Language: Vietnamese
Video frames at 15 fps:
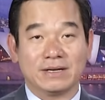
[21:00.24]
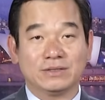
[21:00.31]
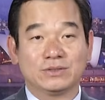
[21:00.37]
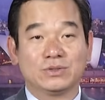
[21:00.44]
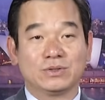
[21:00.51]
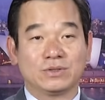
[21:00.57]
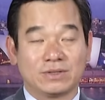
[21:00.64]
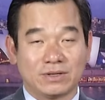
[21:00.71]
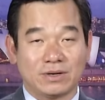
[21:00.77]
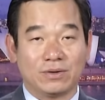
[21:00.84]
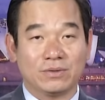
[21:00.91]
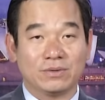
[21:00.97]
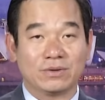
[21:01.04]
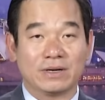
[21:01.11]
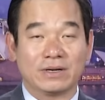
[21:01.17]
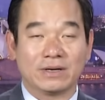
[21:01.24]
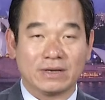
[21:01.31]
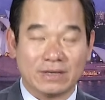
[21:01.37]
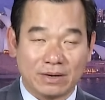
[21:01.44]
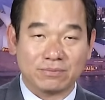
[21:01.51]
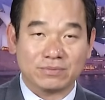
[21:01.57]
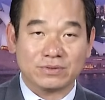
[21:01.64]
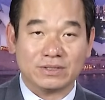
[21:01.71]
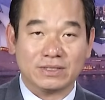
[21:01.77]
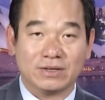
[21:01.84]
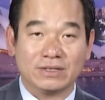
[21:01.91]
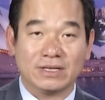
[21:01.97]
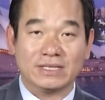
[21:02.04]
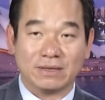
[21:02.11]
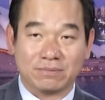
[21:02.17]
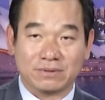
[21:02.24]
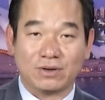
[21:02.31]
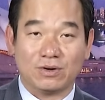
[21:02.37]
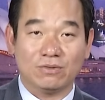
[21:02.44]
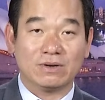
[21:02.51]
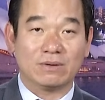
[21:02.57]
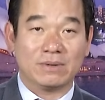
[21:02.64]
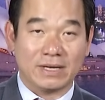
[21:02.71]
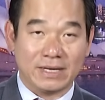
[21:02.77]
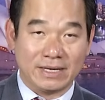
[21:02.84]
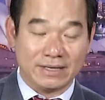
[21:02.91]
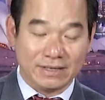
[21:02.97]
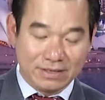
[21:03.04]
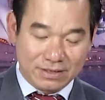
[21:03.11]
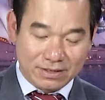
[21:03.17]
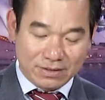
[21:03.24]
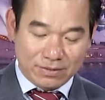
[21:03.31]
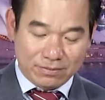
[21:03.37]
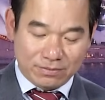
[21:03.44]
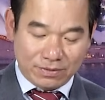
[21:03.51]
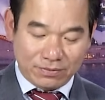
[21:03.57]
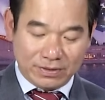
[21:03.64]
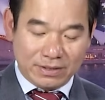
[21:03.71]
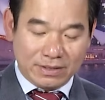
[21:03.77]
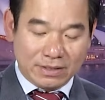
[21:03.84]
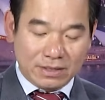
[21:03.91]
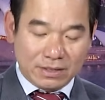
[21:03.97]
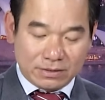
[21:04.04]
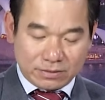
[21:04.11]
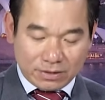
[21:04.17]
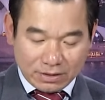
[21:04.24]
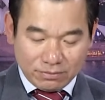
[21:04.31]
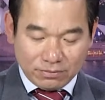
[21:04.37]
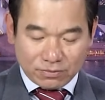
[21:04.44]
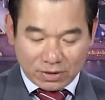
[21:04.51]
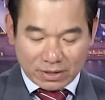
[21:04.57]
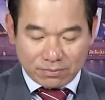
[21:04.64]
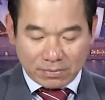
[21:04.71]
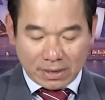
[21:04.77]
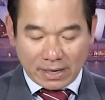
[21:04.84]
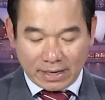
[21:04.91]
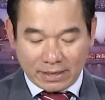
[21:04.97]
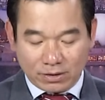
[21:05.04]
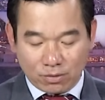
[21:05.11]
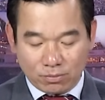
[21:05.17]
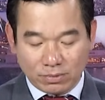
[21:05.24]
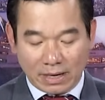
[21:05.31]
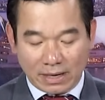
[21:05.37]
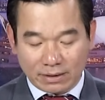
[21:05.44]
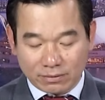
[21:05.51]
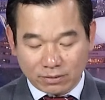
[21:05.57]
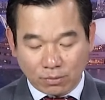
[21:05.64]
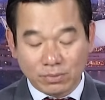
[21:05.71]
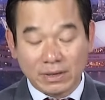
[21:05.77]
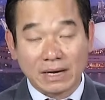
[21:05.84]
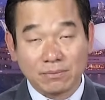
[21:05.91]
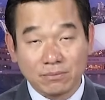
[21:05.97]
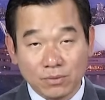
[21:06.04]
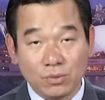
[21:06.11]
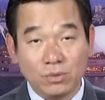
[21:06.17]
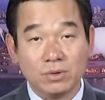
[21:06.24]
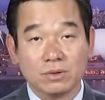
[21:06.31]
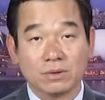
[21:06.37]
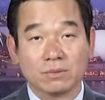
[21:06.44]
để xuất khẩu để, để nhập xin lỗi để nhập khẩu vào Ba Lan bởi vì chính ba, ba Lan cũng đã cũng đang muốn